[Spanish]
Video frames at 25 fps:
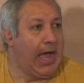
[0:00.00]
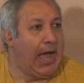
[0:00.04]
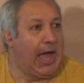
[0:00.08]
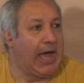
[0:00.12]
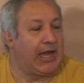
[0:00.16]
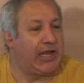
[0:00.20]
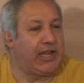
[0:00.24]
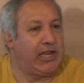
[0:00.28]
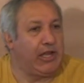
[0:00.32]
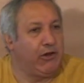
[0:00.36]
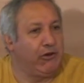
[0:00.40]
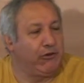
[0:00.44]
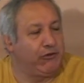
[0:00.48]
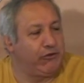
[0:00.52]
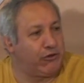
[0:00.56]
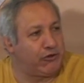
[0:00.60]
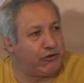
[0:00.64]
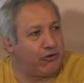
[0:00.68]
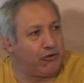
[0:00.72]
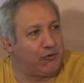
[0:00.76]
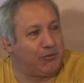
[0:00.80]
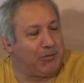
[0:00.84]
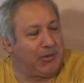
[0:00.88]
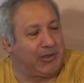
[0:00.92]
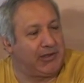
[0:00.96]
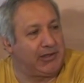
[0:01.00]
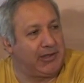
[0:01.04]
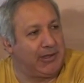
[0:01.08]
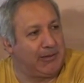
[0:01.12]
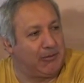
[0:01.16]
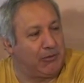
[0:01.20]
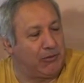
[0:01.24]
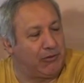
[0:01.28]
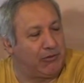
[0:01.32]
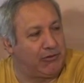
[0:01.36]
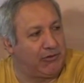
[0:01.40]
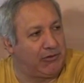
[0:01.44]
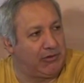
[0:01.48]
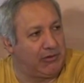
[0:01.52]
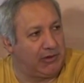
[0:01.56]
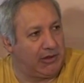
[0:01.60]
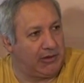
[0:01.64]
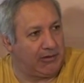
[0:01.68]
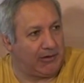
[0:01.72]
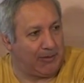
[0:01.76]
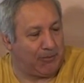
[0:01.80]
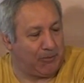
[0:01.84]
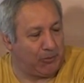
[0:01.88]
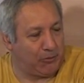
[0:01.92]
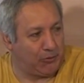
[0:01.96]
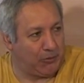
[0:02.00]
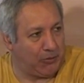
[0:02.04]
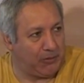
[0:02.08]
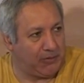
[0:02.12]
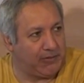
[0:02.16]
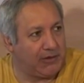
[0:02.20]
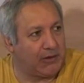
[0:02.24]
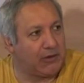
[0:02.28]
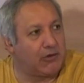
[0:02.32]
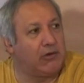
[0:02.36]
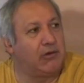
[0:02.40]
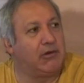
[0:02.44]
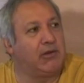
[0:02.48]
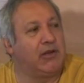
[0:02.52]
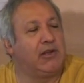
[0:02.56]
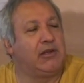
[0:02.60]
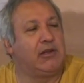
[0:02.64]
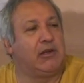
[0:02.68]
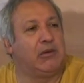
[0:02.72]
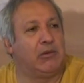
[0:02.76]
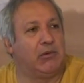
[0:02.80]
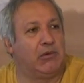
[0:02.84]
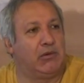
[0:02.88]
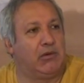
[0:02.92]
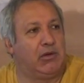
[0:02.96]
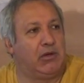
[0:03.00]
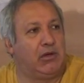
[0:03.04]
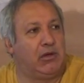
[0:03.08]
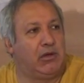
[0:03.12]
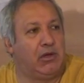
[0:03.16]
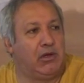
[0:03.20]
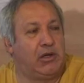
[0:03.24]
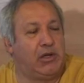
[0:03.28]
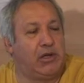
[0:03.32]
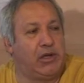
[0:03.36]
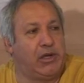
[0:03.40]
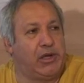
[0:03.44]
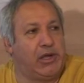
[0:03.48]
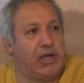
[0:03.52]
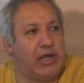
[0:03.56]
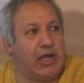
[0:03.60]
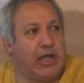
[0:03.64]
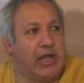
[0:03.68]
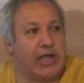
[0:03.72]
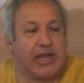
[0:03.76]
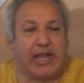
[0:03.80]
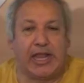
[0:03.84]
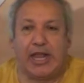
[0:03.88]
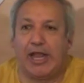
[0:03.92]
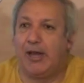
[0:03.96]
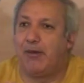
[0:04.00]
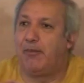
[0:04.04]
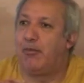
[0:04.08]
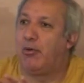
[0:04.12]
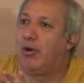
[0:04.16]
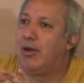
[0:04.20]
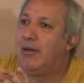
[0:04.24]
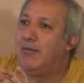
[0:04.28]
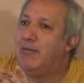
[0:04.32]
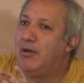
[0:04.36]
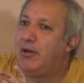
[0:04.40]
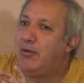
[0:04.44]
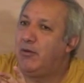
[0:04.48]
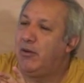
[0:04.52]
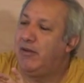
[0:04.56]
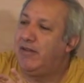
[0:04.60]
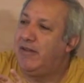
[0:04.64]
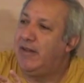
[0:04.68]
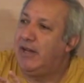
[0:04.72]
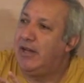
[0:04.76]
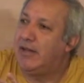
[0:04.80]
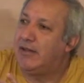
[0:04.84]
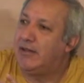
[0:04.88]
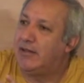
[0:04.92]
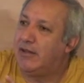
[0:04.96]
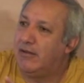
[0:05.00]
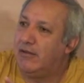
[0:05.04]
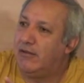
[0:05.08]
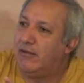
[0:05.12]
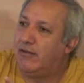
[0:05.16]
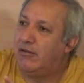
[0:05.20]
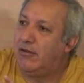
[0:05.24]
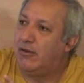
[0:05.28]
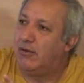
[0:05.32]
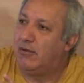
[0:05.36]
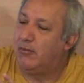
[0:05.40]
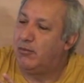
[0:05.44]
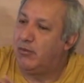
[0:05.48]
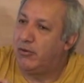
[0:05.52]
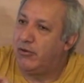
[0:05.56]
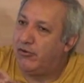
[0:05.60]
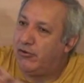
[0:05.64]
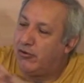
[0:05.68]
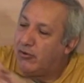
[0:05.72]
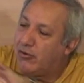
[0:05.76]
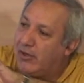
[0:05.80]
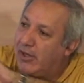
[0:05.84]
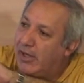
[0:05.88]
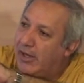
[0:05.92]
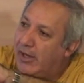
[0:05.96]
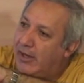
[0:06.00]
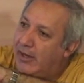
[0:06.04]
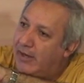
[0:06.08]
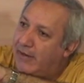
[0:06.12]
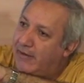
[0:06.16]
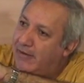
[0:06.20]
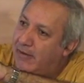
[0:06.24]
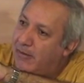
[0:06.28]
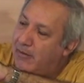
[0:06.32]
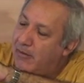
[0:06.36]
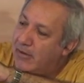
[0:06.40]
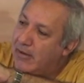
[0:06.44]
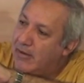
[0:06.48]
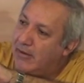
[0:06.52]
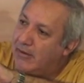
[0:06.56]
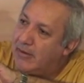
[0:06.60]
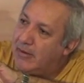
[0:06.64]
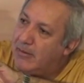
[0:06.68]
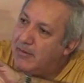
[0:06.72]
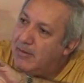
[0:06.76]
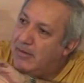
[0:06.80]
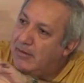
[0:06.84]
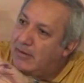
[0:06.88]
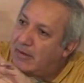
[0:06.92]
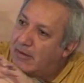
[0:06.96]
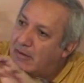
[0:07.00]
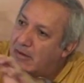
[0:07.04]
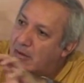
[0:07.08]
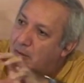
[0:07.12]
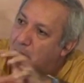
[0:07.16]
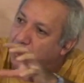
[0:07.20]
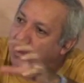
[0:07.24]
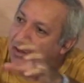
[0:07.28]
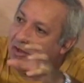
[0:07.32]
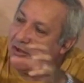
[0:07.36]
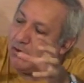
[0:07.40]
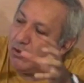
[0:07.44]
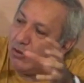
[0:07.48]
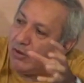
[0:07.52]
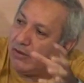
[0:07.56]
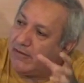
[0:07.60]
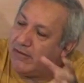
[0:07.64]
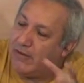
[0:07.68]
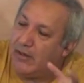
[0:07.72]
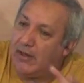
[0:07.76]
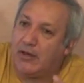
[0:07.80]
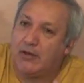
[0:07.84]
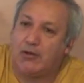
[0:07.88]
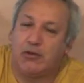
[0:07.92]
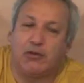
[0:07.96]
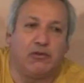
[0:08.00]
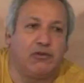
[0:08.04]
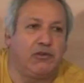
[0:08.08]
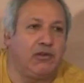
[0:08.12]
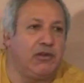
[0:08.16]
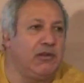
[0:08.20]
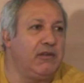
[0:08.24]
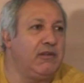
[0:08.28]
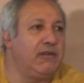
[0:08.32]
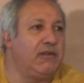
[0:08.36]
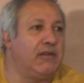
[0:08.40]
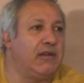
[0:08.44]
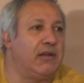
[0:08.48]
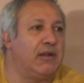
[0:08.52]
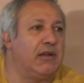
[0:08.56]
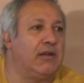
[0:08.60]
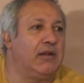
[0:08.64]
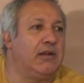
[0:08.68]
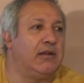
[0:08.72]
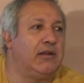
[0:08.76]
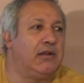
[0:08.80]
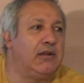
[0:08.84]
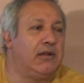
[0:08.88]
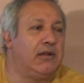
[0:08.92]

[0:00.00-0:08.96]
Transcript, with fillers: Aquí nosotros planteamos, desde el punto de vista cognitivo, que el problema no es de la atención, puesto que él es evidentemente de igual naturaleza de la conciencia.